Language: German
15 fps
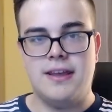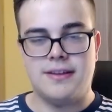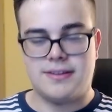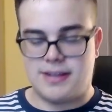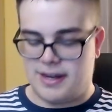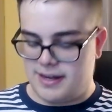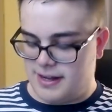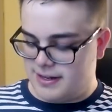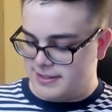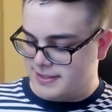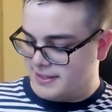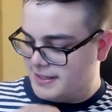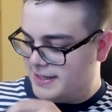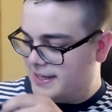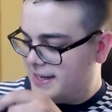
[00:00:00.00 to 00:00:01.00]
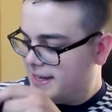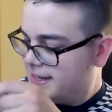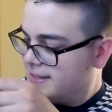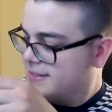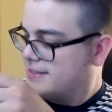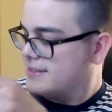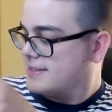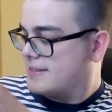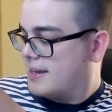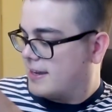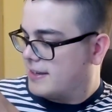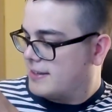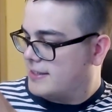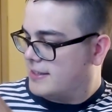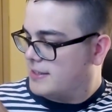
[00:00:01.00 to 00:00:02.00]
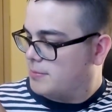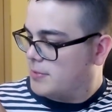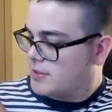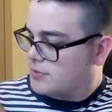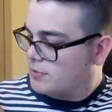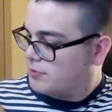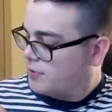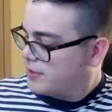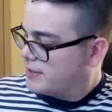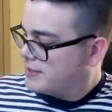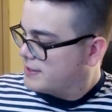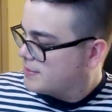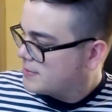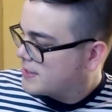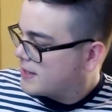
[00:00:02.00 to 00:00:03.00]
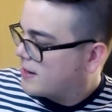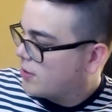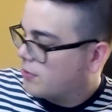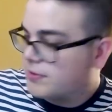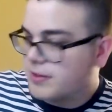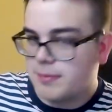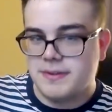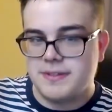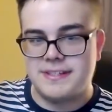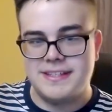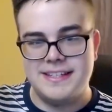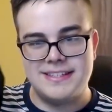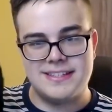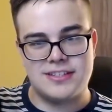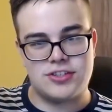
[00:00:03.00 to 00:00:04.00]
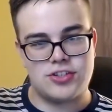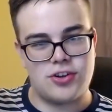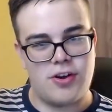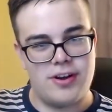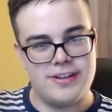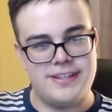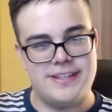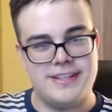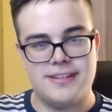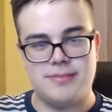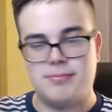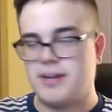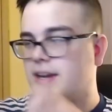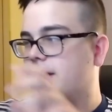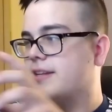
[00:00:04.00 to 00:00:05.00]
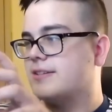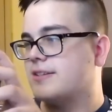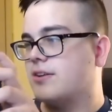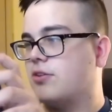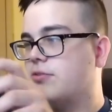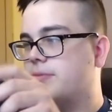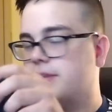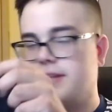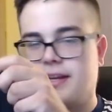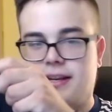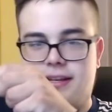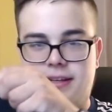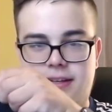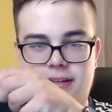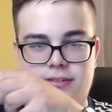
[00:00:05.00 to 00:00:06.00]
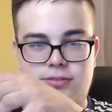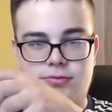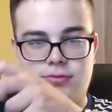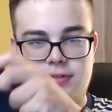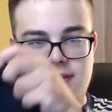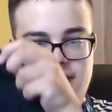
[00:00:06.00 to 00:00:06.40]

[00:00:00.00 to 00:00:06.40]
Dann als nächste Sache, die ich mir so von den Sims gekauft habe, ist dieses Shirt hier. Man kann es, glaube ich, eigentlich ganz gut